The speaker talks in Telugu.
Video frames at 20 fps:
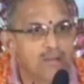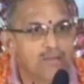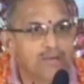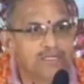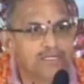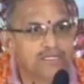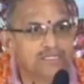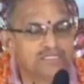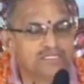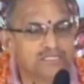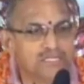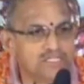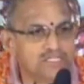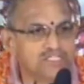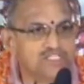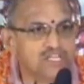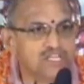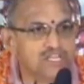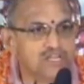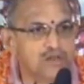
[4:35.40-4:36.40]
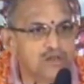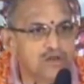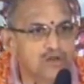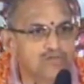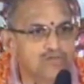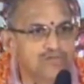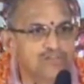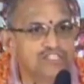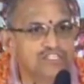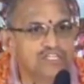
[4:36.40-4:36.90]
కాబట్టి
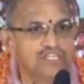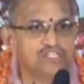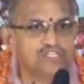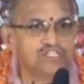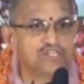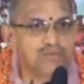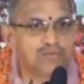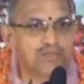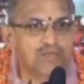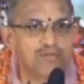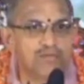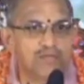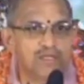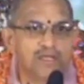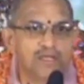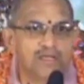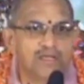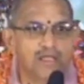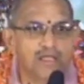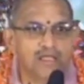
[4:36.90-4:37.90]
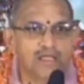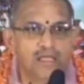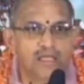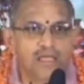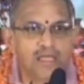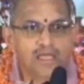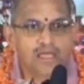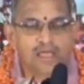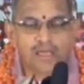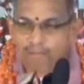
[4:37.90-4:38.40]
శ్రీశైలంలో విశేషమేమి అంటే
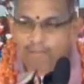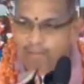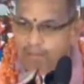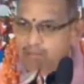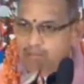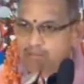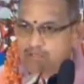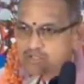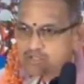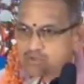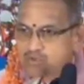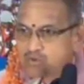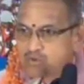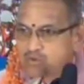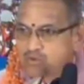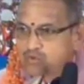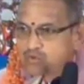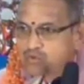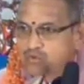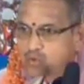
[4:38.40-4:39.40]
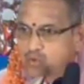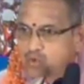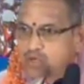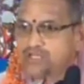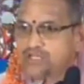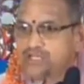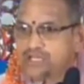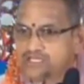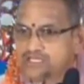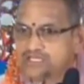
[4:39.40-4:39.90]
పరమశివుడు
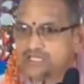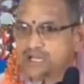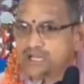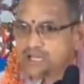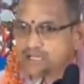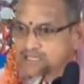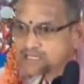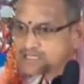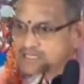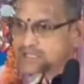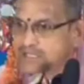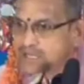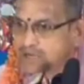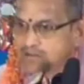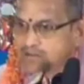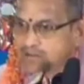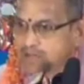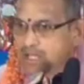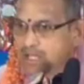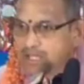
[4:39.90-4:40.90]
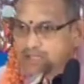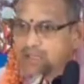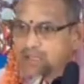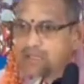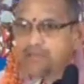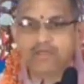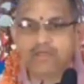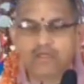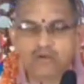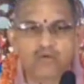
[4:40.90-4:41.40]
ధూళి దర్శనాన్ని ఇస్తాడు
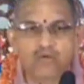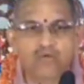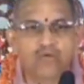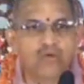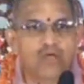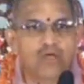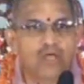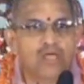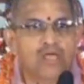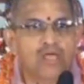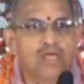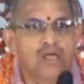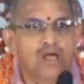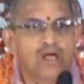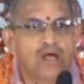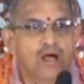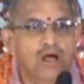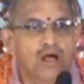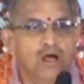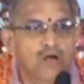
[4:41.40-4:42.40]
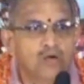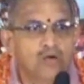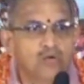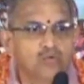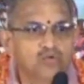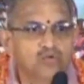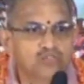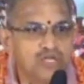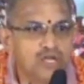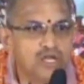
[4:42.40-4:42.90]
అదే మీరు
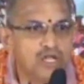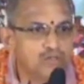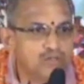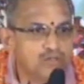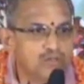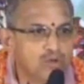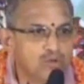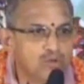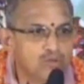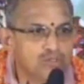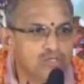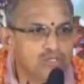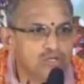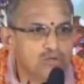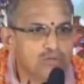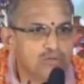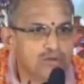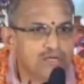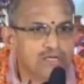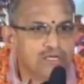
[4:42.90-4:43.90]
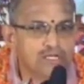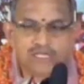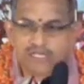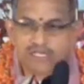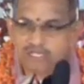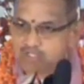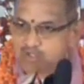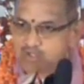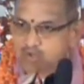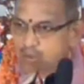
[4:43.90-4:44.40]
గుజరాత్లో ఉన్నటువంటి
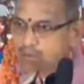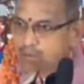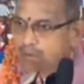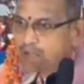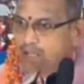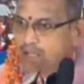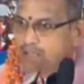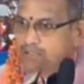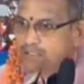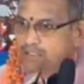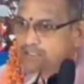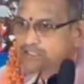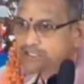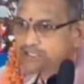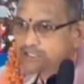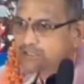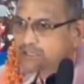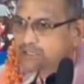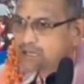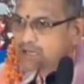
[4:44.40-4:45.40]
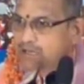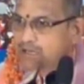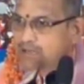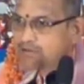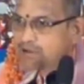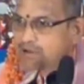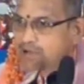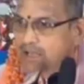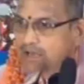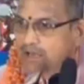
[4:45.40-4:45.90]
సోమనాథ్
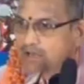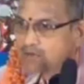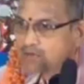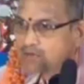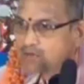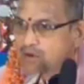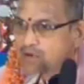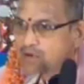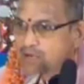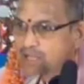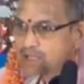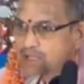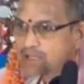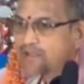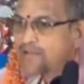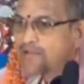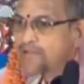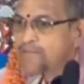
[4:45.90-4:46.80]
క్షేత్రానికి వెళ్ళారనుకోండి